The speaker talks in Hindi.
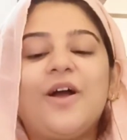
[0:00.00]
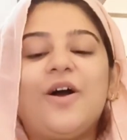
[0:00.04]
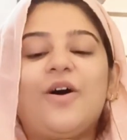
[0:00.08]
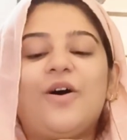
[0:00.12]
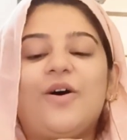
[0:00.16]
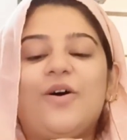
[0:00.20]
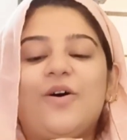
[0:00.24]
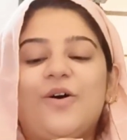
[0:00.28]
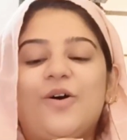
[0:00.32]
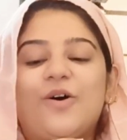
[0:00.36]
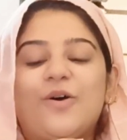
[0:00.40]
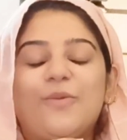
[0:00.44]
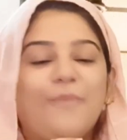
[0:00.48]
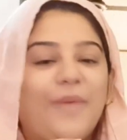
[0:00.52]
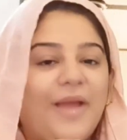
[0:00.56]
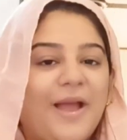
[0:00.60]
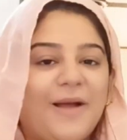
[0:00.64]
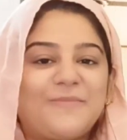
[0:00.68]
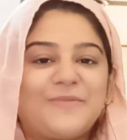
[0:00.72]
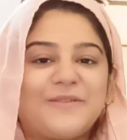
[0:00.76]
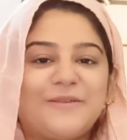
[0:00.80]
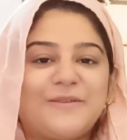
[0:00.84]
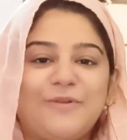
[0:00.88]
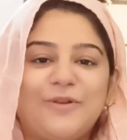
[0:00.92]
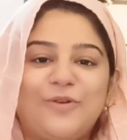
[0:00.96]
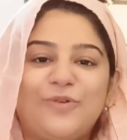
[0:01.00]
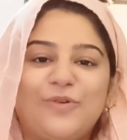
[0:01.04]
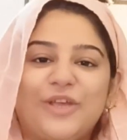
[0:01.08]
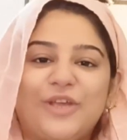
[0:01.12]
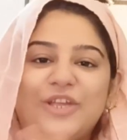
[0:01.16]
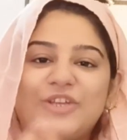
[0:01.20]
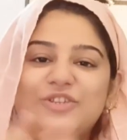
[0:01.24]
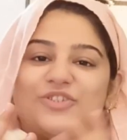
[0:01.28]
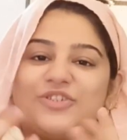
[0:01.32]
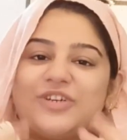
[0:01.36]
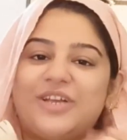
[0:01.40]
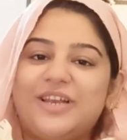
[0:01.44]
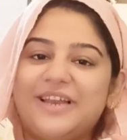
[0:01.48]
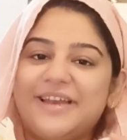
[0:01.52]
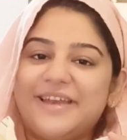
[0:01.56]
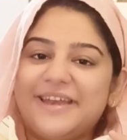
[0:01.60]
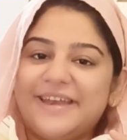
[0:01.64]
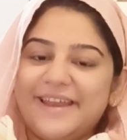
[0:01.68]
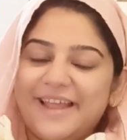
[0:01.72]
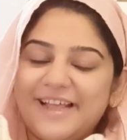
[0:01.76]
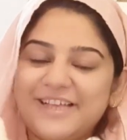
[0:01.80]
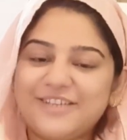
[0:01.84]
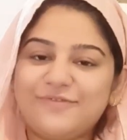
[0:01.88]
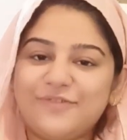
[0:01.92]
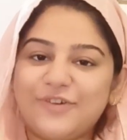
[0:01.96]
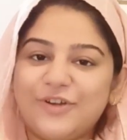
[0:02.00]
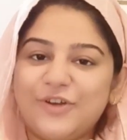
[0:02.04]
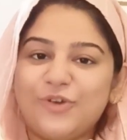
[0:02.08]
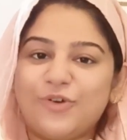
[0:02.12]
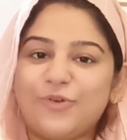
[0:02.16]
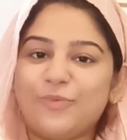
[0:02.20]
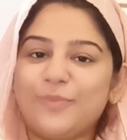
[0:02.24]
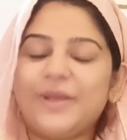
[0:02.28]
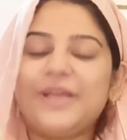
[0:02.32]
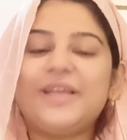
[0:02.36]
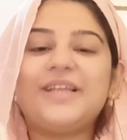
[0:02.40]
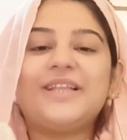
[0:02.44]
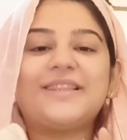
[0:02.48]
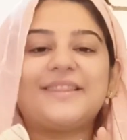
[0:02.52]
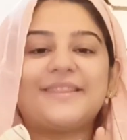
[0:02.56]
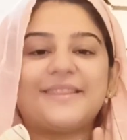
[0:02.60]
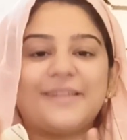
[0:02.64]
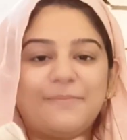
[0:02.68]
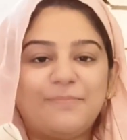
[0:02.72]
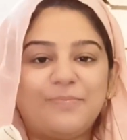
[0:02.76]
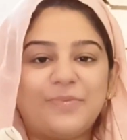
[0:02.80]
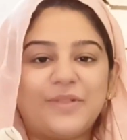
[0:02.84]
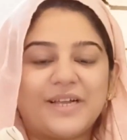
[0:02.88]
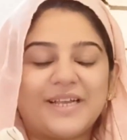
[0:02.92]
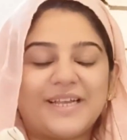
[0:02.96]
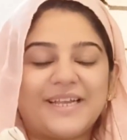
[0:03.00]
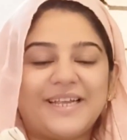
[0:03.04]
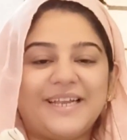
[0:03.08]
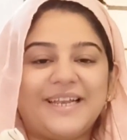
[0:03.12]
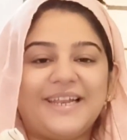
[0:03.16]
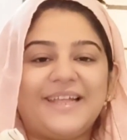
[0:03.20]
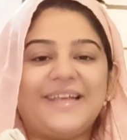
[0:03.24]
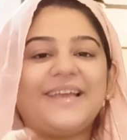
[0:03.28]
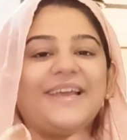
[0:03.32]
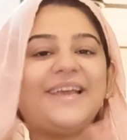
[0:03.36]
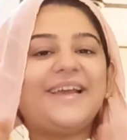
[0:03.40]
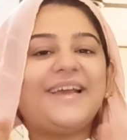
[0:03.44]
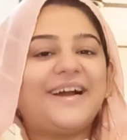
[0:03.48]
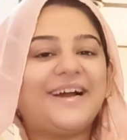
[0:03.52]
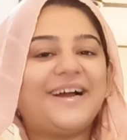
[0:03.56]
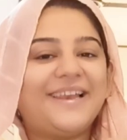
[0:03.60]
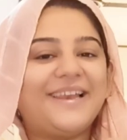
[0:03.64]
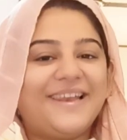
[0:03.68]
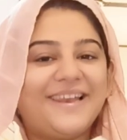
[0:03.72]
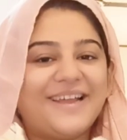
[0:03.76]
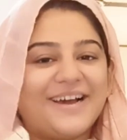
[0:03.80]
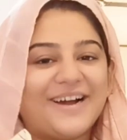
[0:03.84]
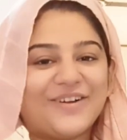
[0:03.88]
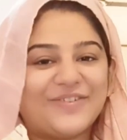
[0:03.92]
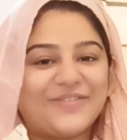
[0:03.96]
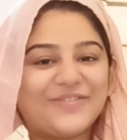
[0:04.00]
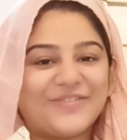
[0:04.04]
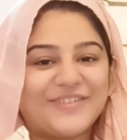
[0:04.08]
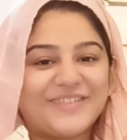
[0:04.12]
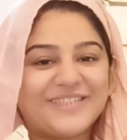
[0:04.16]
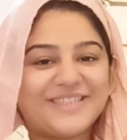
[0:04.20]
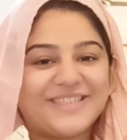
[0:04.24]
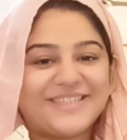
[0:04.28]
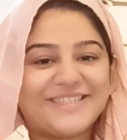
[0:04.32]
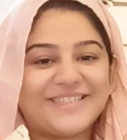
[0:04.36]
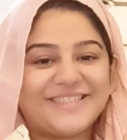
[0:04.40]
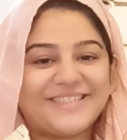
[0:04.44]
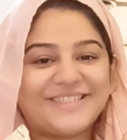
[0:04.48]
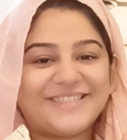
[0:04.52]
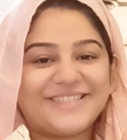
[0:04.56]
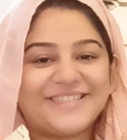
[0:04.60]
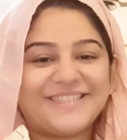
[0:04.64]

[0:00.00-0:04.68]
और मैं आपसे मिलूँगी इन नेक्स्ट वीडियो में तब तक के लिए अल्लाह हाफिज़